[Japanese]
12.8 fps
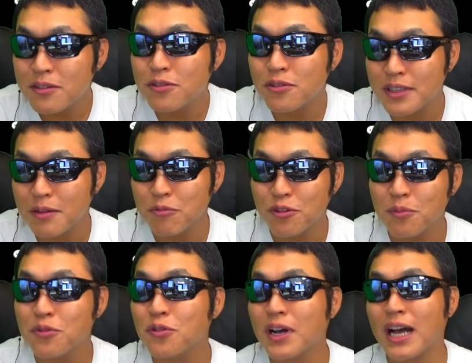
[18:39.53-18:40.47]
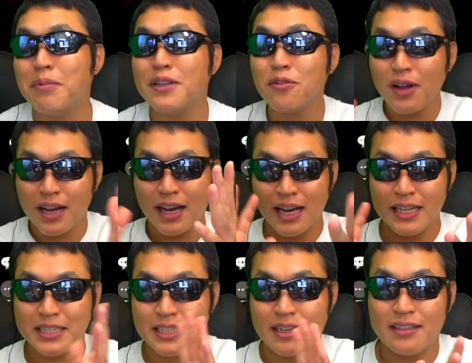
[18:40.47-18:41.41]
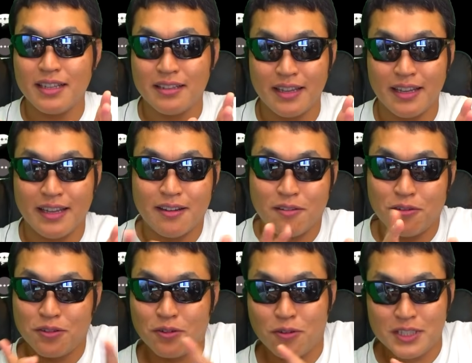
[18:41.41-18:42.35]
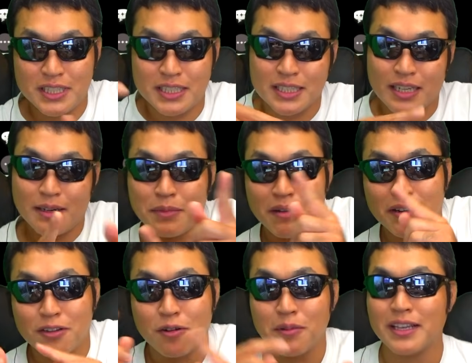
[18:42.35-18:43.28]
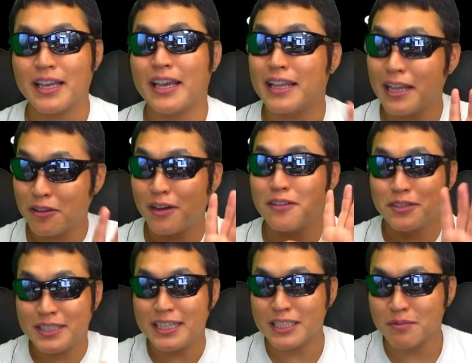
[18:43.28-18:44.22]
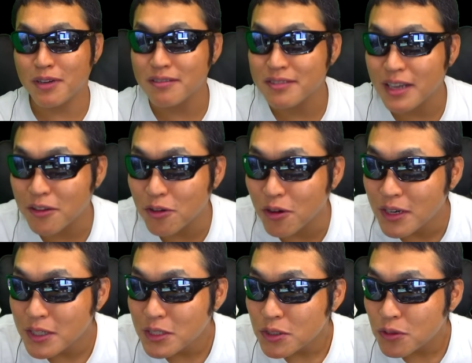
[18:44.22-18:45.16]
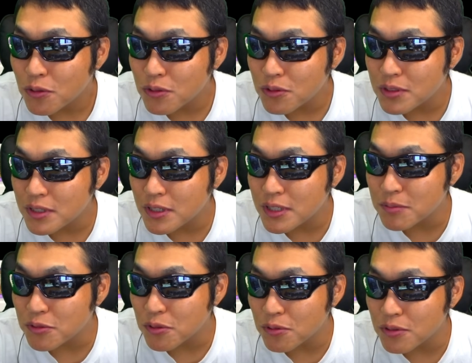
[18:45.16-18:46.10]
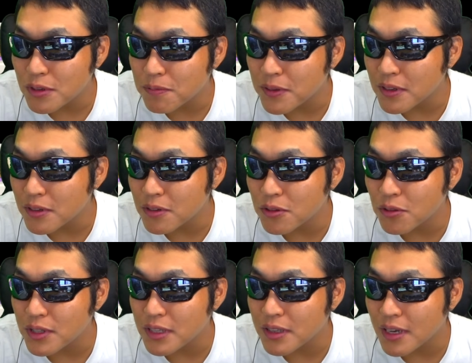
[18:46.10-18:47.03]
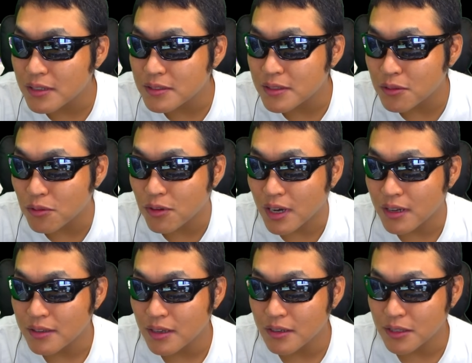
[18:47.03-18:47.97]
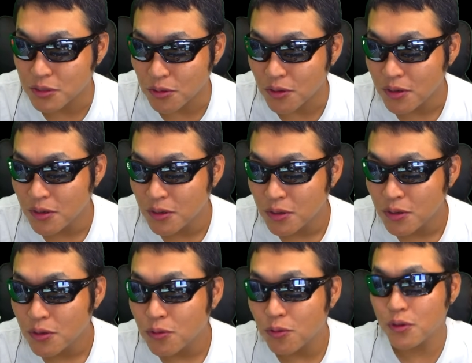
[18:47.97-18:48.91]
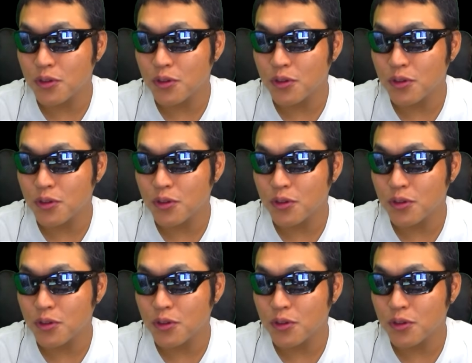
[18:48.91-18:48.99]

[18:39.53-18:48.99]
ルドにね、もともと壁とかが配置されてて、このこっちから回り込まなきゃいけないとかいうステージもあるんだけど、このステージも特にフィールドに段差とかないでしょこ